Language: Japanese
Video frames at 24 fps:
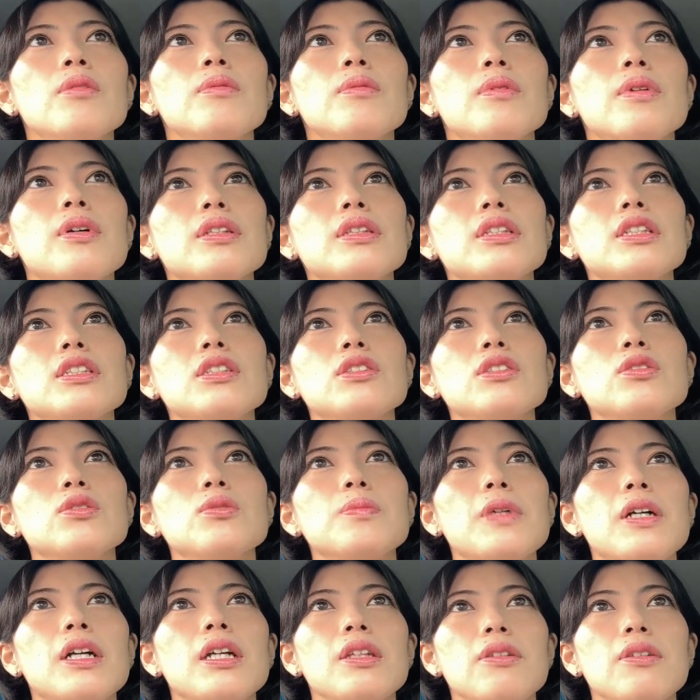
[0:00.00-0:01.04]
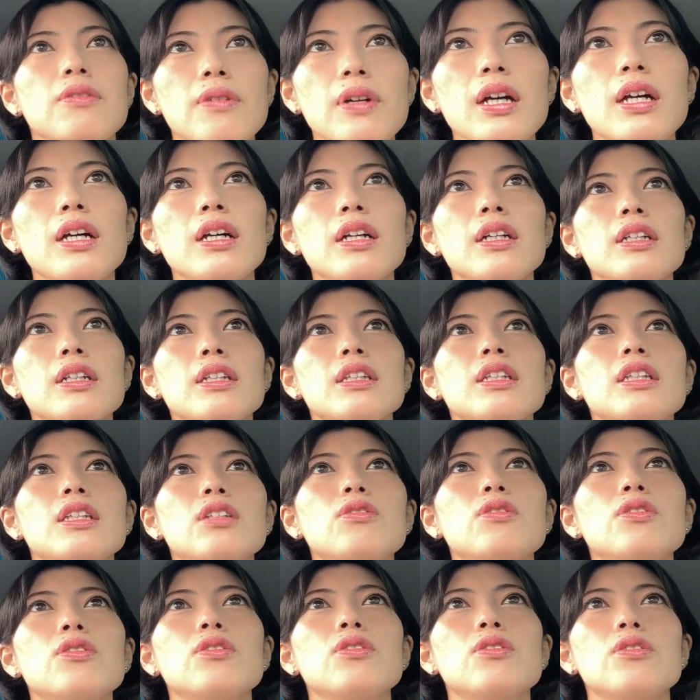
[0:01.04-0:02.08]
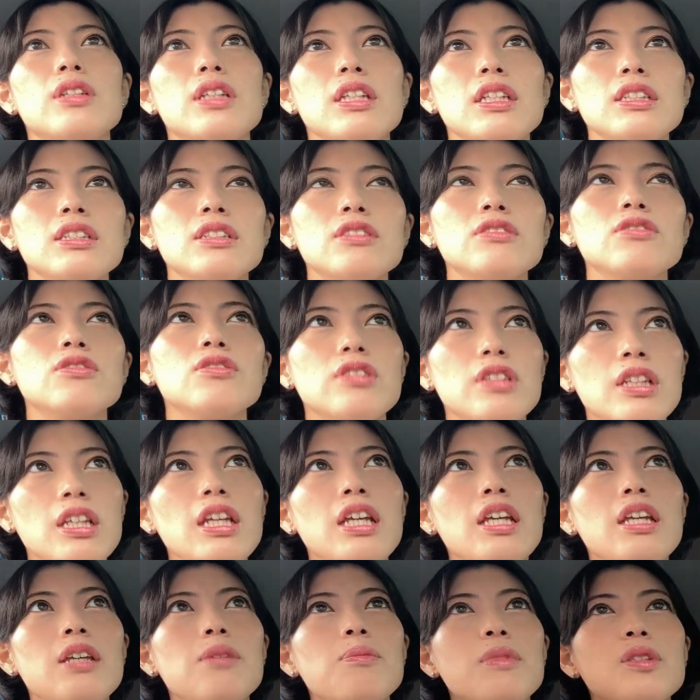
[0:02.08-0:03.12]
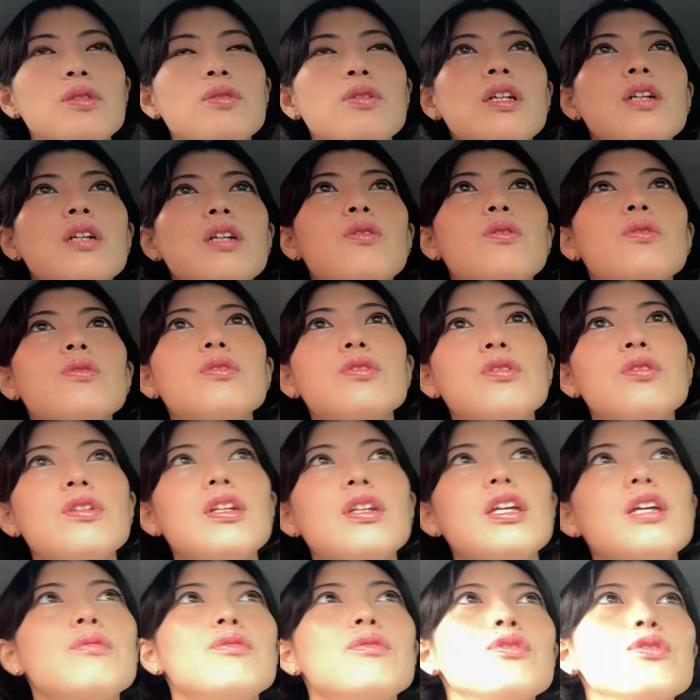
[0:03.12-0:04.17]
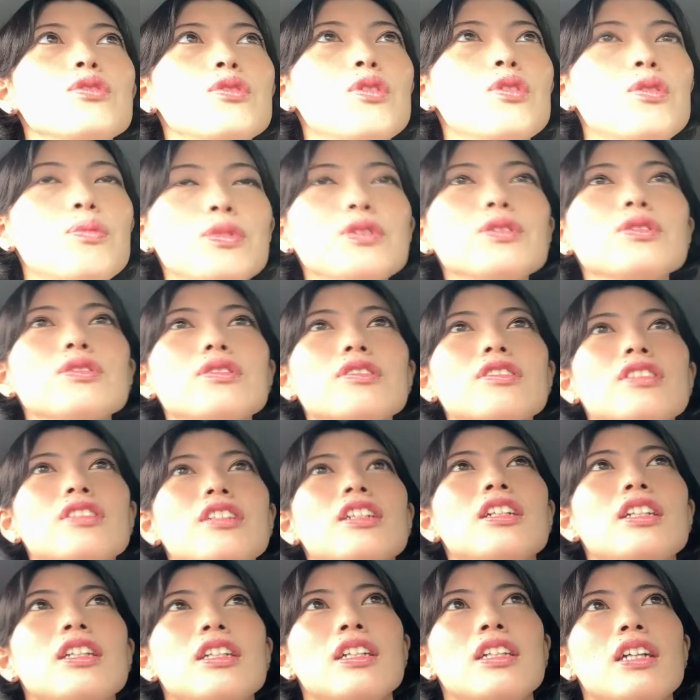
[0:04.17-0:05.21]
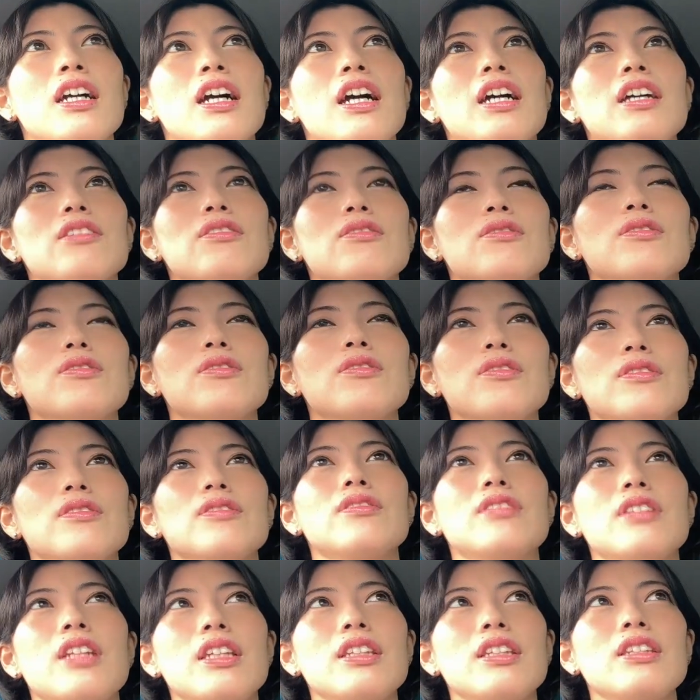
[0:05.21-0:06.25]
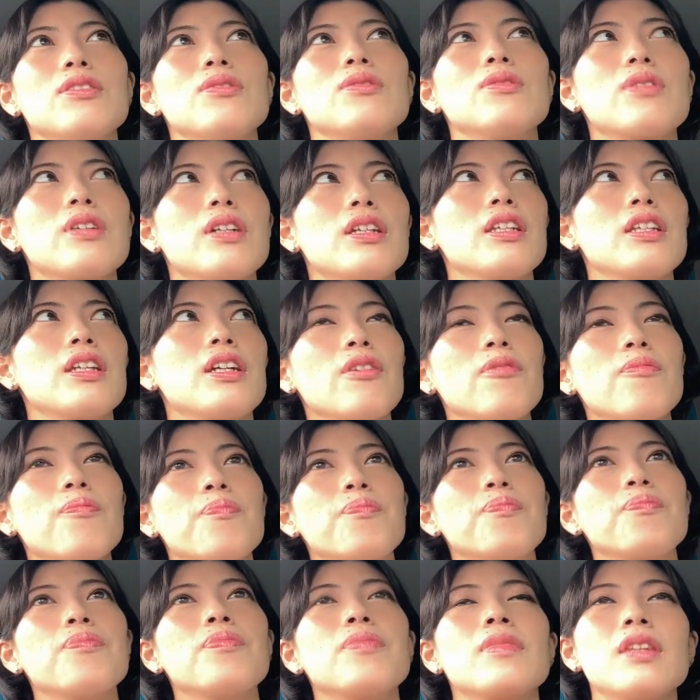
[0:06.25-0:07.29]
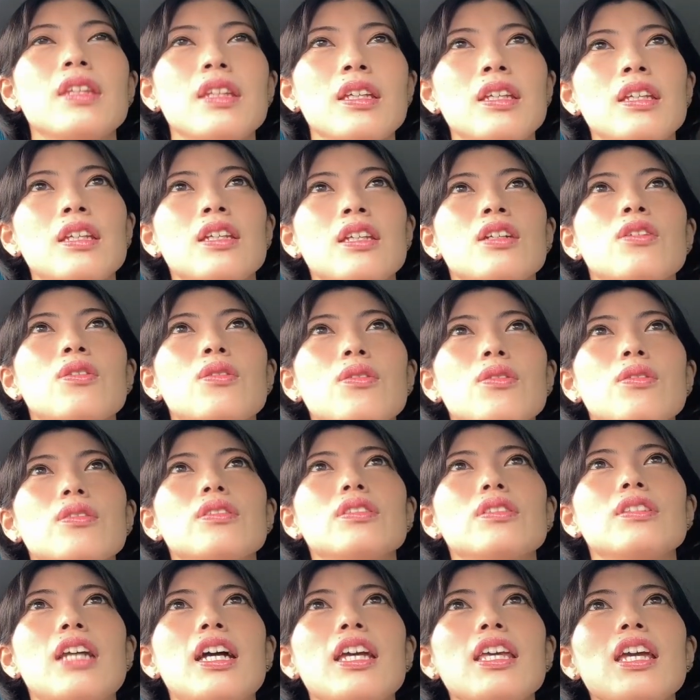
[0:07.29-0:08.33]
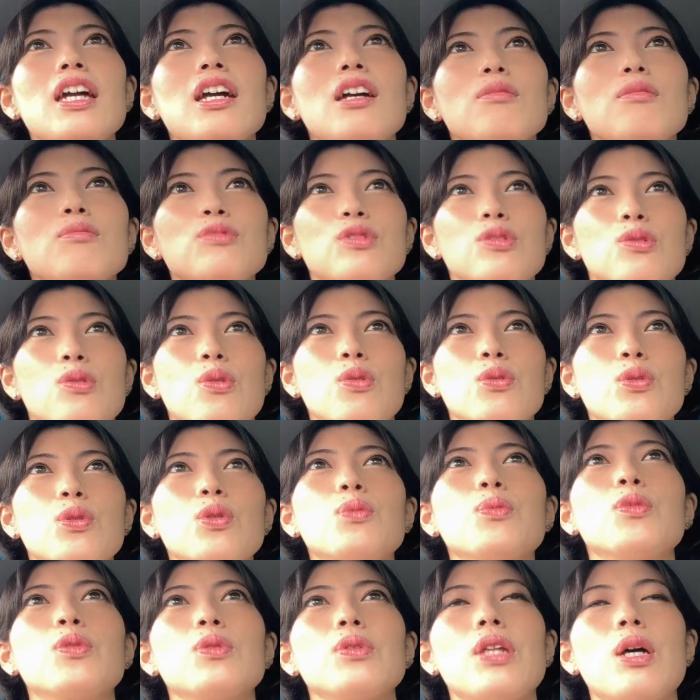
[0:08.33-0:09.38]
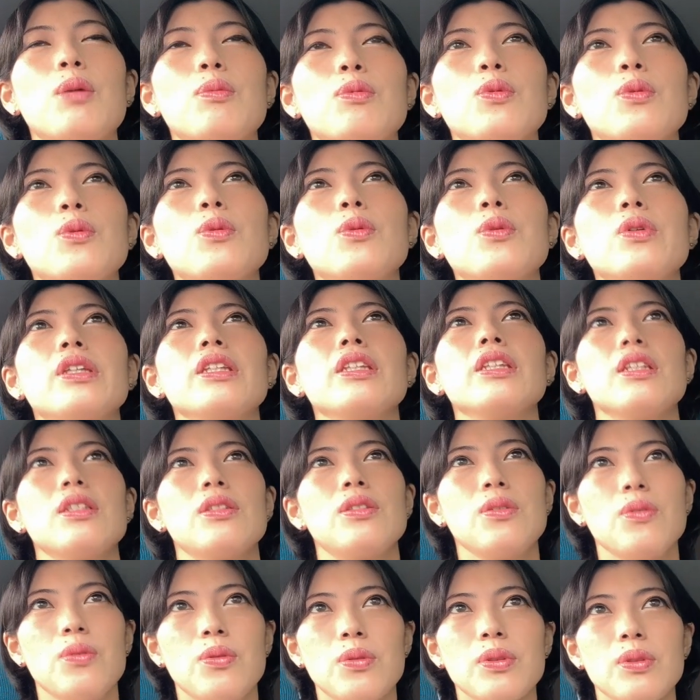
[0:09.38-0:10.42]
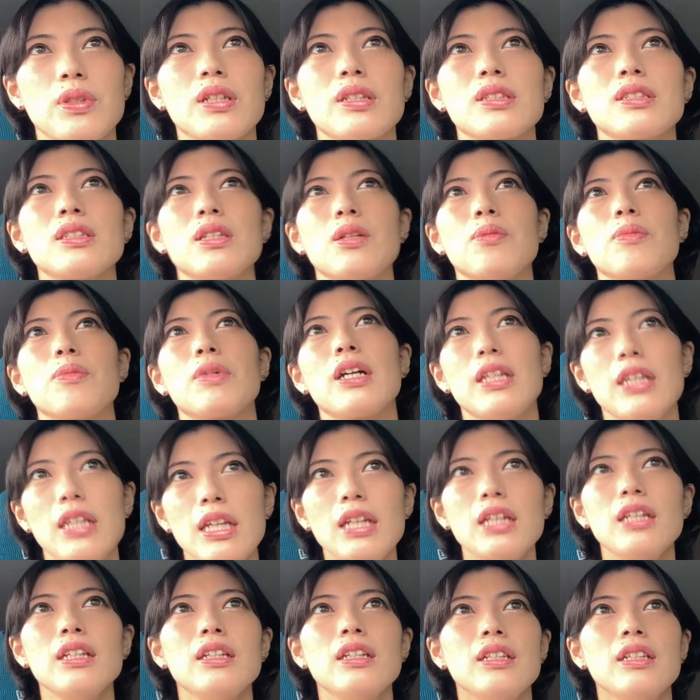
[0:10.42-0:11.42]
まあ、私の場合はいろいろ出すので、まあ、それほそれの分あの何て言うのかな悩むことも多分多いんですよお客様がね。